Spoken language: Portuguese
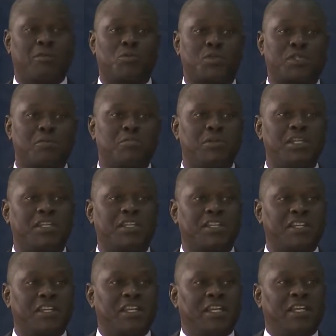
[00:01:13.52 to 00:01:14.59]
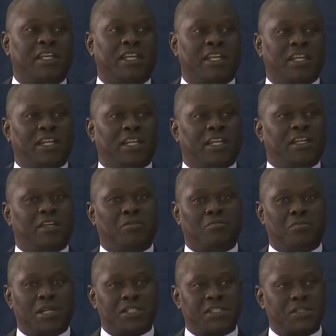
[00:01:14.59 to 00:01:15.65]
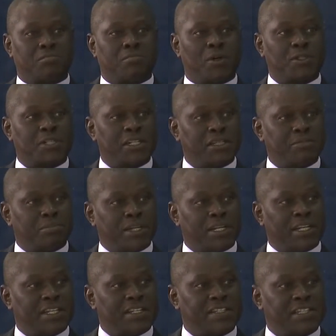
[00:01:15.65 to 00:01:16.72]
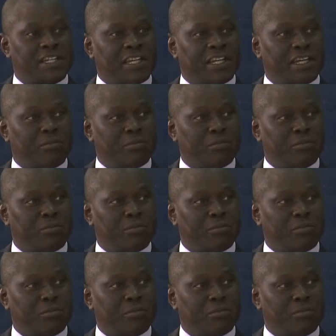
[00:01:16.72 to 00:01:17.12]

em Moçambique. Mas depois da independência, em